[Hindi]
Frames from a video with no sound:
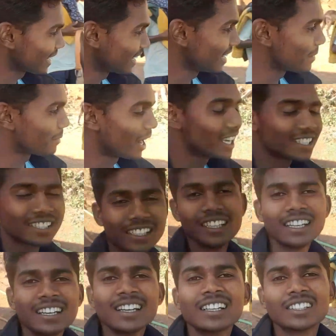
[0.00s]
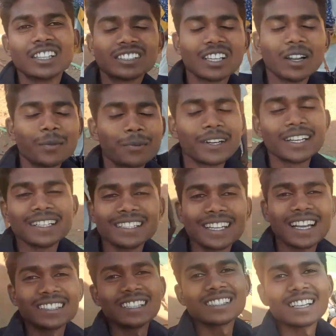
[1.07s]
के लिए बाइक से तो चलो फ्रेंड्स यहाँ
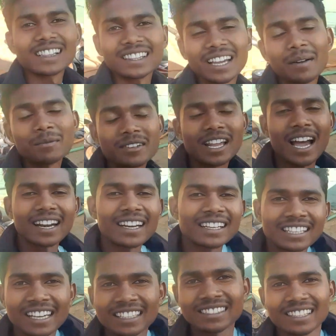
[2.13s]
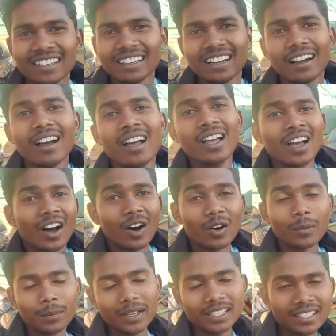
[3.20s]
से चलते हैं आप डायरेक्ट यार सन्ना और
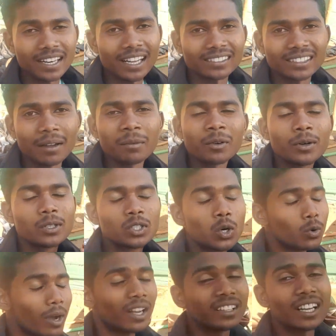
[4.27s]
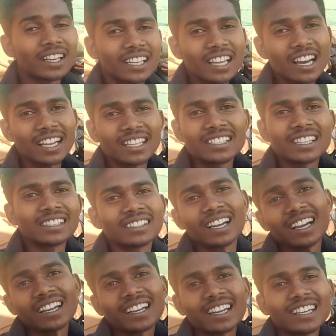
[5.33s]
बीच रास्ता में कुछ हुआ था क्या रीजन था
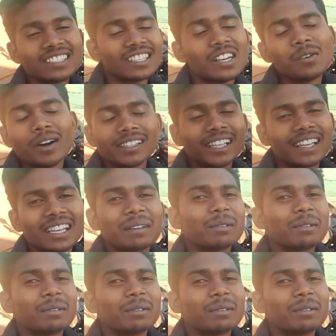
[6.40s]
कैसे हुआ था ये